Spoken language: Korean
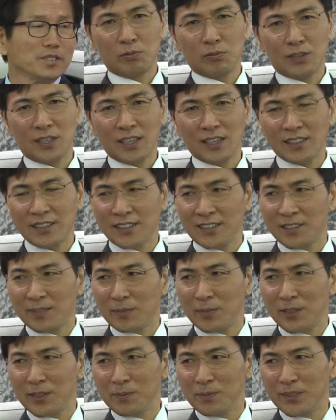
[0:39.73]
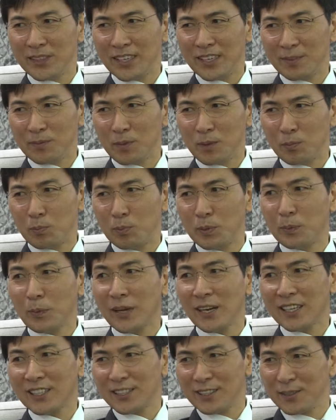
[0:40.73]
경기 평택과 화성시
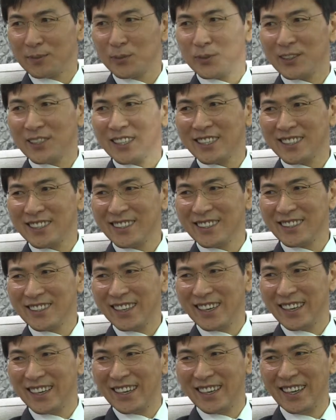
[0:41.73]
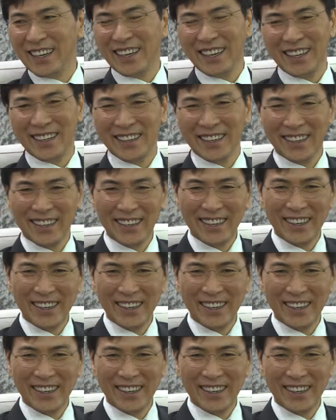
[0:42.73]
등 팔십구 점 이 킬로미터의